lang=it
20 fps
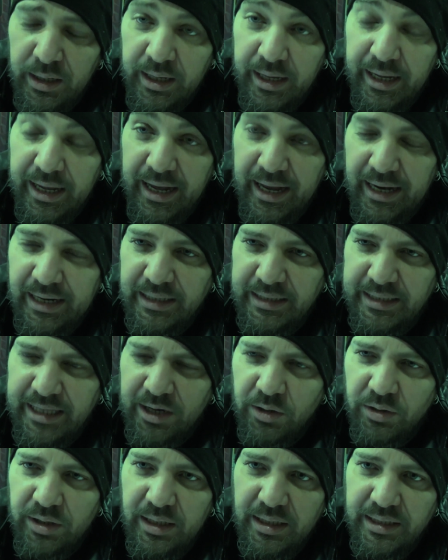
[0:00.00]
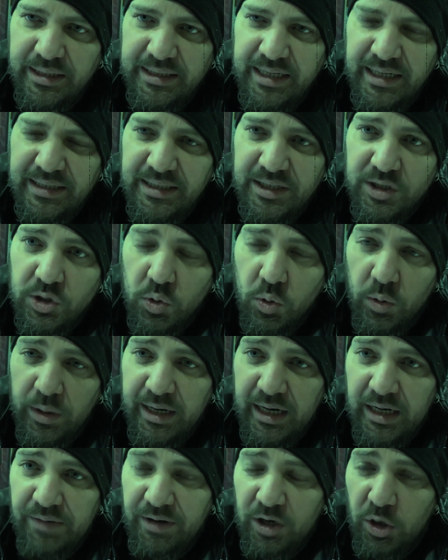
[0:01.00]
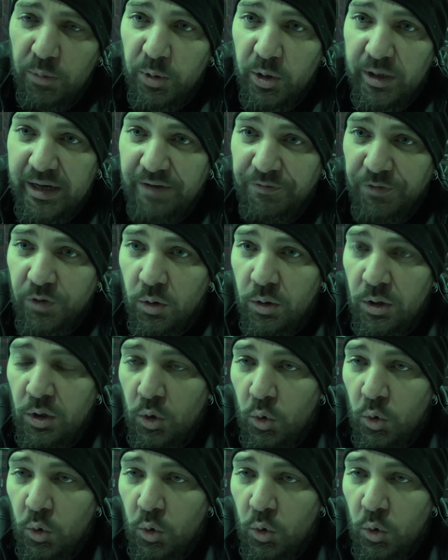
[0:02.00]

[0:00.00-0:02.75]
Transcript: e all'interno degli stessi scorre a livello biografico